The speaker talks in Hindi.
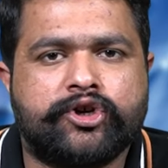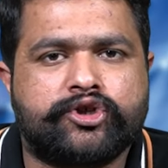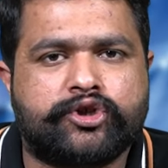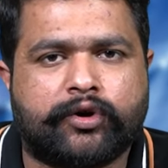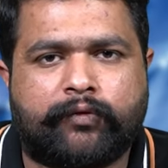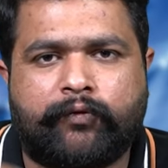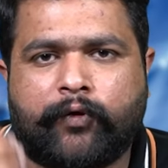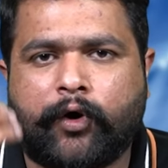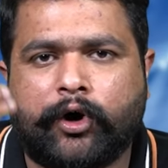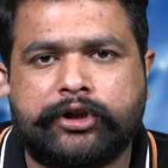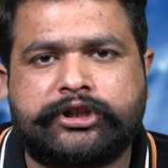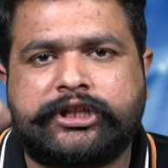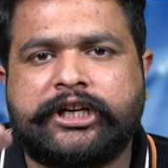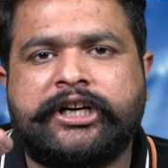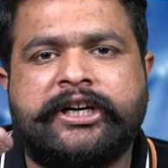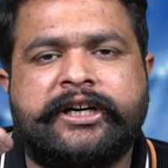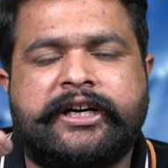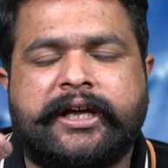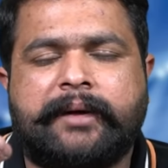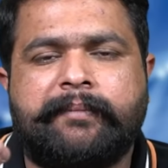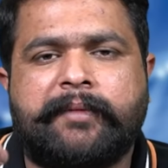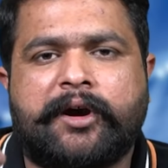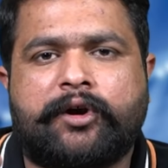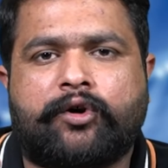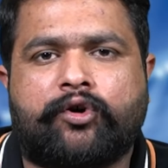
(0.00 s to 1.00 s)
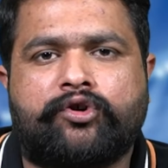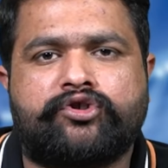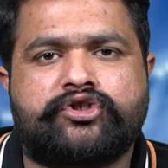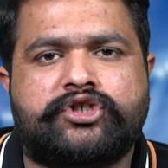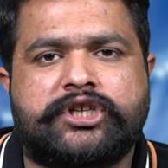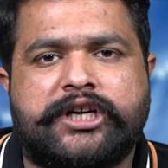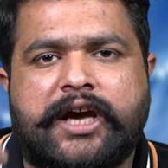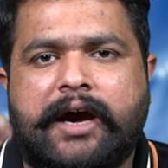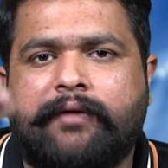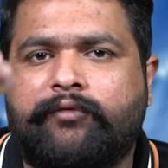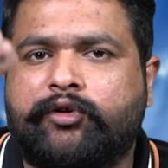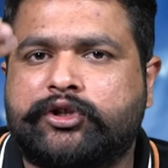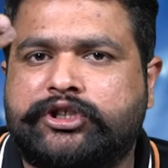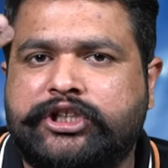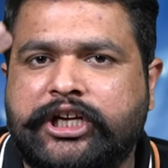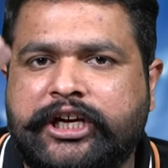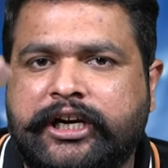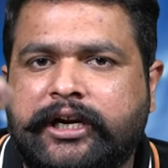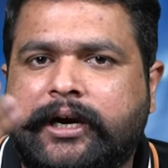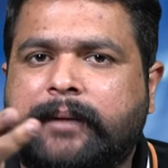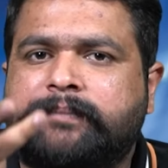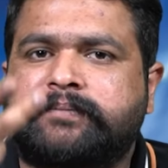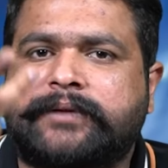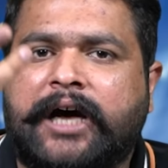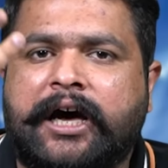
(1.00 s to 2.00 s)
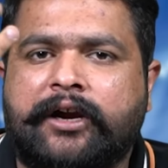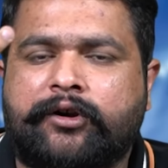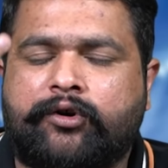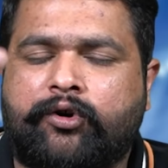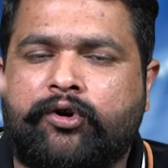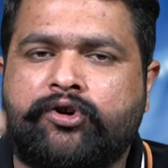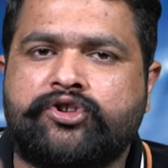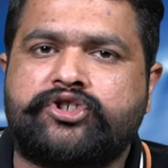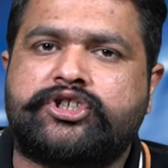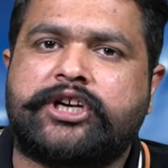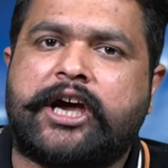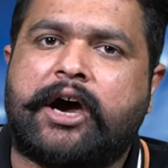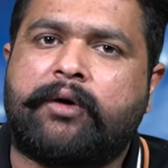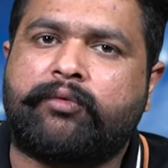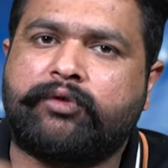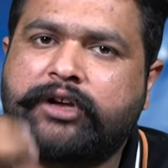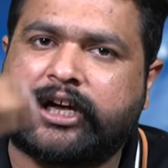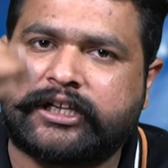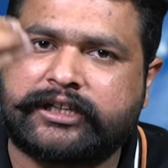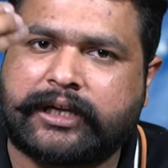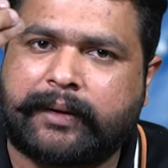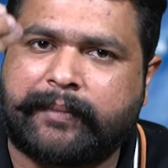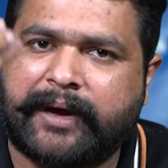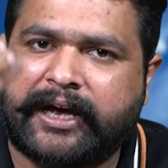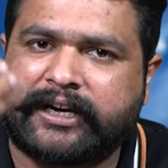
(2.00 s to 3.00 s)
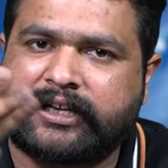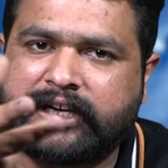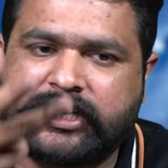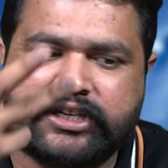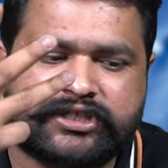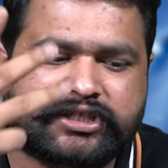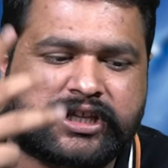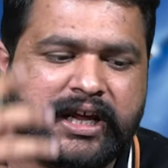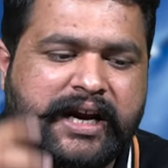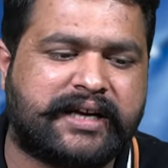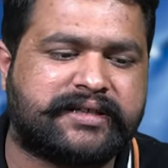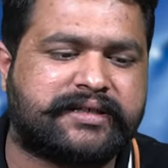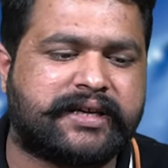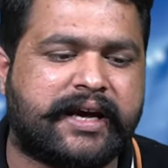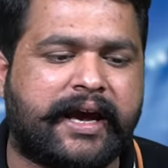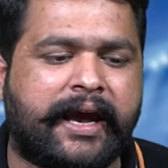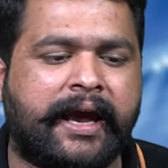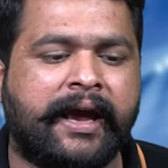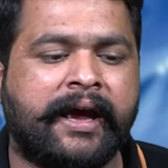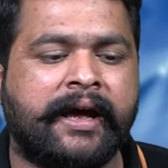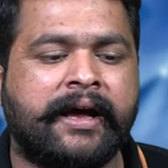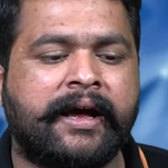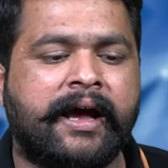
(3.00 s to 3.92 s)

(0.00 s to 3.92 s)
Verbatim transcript: सो वो तीन टीमें कौन सी हैं वो तीन कप्तान कौन से हैं उनके दरमियान किस तरह से